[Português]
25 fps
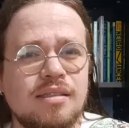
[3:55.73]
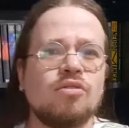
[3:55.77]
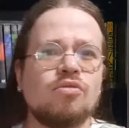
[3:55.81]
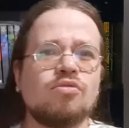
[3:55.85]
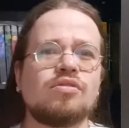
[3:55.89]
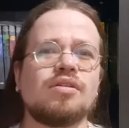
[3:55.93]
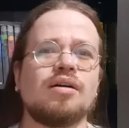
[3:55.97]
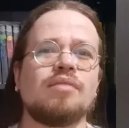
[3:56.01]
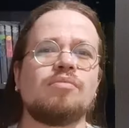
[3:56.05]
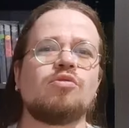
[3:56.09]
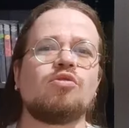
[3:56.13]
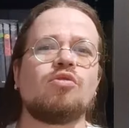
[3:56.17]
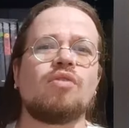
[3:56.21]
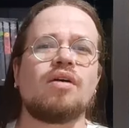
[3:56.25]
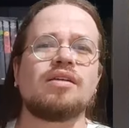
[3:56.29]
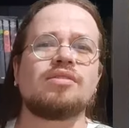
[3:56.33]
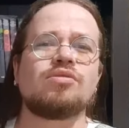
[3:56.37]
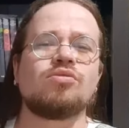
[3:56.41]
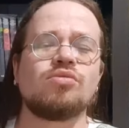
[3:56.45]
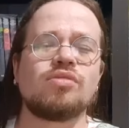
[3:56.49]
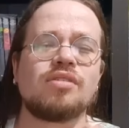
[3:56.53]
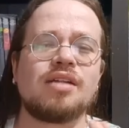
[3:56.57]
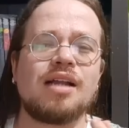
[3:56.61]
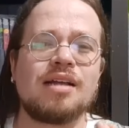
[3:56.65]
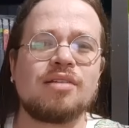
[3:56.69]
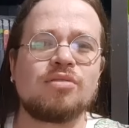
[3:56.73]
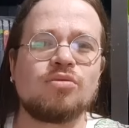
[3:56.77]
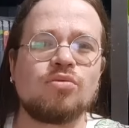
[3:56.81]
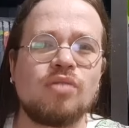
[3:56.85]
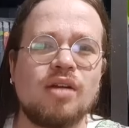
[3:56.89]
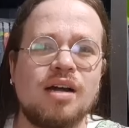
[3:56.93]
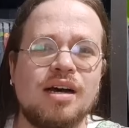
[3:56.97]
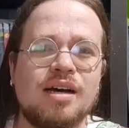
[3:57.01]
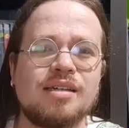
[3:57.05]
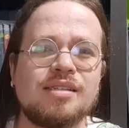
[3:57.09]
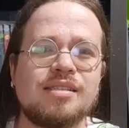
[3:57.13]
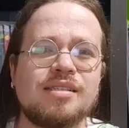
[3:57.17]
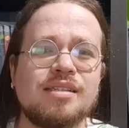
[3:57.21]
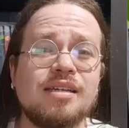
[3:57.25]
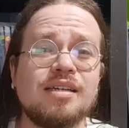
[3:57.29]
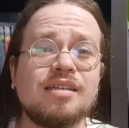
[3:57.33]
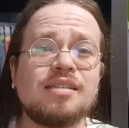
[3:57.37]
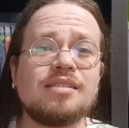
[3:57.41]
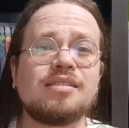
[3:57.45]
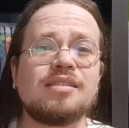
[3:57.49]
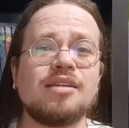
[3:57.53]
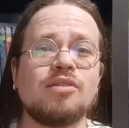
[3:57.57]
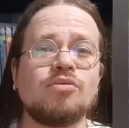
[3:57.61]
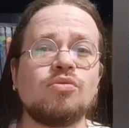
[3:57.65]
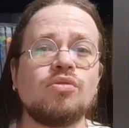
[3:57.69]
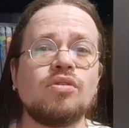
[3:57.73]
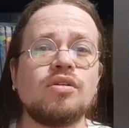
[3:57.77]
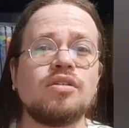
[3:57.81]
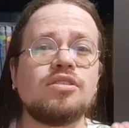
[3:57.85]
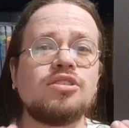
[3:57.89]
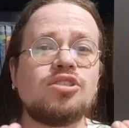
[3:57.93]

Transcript: os aminoácidos naturais são